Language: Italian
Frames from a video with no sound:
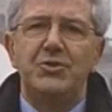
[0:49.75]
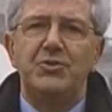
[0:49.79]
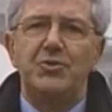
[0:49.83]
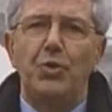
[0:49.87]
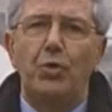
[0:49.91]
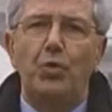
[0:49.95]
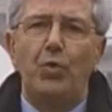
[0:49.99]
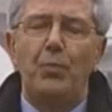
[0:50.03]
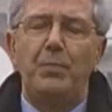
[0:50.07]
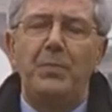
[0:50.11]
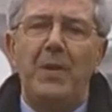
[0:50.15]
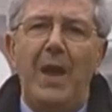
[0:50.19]

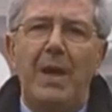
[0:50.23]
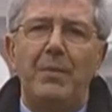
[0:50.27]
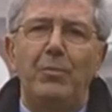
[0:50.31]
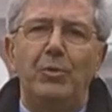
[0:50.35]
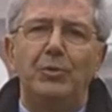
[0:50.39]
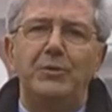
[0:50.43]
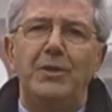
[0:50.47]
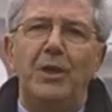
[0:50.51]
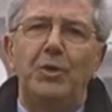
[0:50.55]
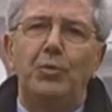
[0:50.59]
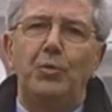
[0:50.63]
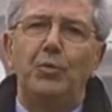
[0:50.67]
ci
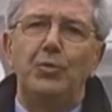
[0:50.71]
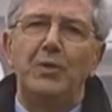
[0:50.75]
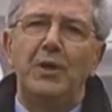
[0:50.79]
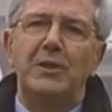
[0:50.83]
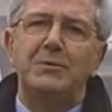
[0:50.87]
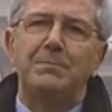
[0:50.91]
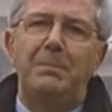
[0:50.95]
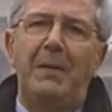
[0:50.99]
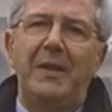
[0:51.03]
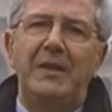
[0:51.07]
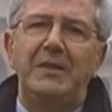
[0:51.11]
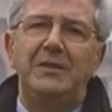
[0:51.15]
occupiamo di
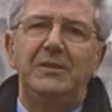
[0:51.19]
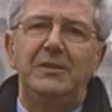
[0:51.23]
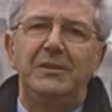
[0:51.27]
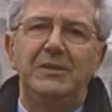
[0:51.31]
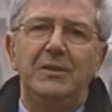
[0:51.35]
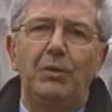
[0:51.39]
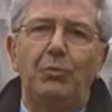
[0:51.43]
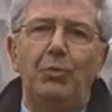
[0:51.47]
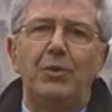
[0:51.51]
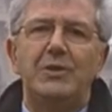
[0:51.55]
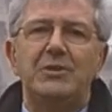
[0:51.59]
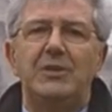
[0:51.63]
alcuni
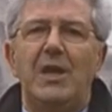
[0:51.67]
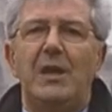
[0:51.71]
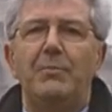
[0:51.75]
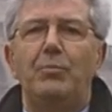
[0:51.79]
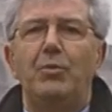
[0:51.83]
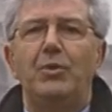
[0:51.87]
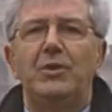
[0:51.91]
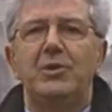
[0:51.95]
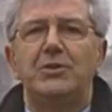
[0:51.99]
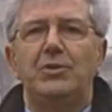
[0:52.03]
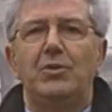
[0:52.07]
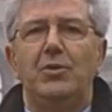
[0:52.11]
aspetti di queste
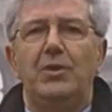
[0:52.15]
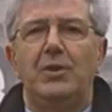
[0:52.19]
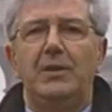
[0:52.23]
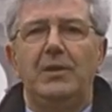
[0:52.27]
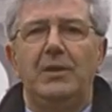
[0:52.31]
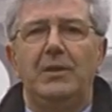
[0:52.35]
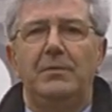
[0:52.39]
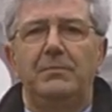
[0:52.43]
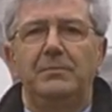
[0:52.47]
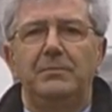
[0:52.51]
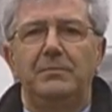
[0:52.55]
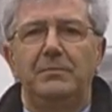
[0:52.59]
epoche
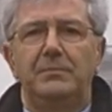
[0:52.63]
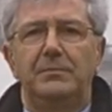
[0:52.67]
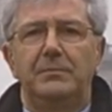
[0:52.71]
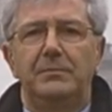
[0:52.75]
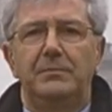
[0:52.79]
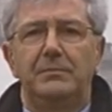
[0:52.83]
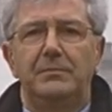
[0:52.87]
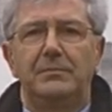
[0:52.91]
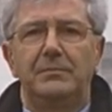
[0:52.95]
storiche.